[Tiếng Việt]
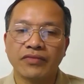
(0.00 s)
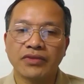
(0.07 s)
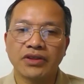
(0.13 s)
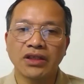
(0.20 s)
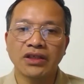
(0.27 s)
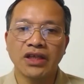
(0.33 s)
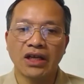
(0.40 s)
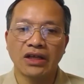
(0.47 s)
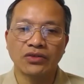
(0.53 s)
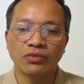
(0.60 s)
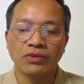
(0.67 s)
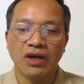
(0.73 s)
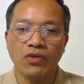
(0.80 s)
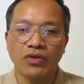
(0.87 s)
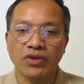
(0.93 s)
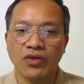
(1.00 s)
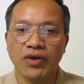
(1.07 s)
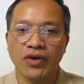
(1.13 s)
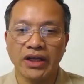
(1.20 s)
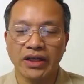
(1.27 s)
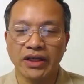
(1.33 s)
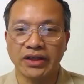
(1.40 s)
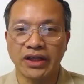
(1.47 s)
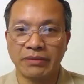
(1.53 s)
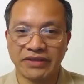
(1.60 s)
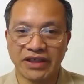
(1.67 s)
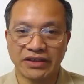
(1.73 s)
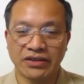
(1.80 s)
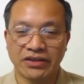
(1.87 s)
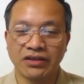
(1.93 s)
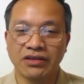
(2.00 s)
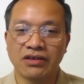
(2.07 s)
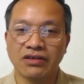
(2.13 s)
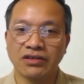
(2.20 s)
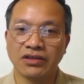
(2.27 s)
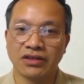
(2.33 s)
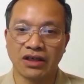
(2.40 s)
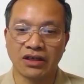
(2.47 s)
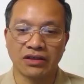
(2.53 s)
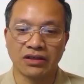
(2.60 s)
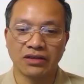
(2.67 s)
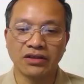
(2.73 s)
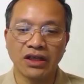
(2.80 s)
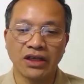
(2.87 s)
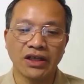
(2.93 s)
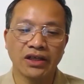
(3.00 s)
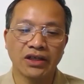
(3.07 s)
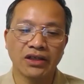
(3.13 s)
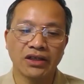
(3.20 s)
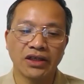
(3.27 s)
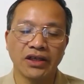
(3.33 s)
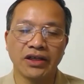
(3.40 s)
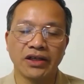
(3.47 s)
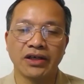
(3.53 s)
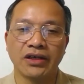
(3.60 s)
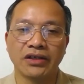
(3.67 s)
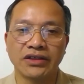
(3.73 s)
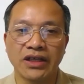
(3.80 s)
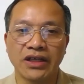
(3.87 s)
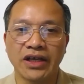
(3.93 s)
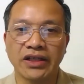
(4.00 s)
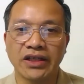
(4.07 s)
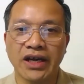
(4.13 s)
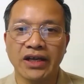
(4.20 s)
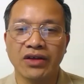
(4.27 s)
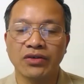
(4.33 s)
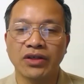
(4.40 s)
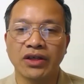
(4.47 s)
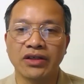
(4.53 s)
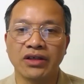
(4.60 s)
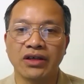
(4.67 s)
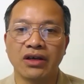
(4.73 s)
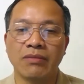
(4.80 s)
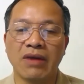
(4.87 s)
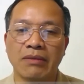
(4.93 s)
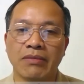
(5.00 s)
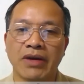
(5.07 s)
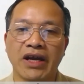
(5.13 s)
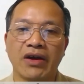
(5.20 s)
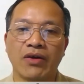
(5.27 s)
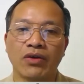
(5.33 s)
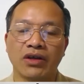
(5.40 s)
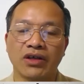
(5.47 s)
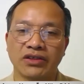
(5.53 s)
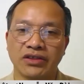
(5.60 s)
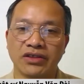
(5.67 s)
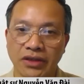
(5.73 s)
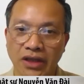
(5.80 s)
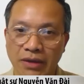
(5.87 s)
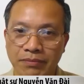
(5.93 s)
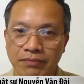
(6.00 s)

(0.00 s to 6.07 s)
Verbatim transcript: Tất nhiên là chúng ta có nhiều cách để tìm ra chân tướng sự thật. Thứ nhất ý, thì ờ, gia đình anh Thanh có thể nhờ bạn bè hoặc là trực tiếp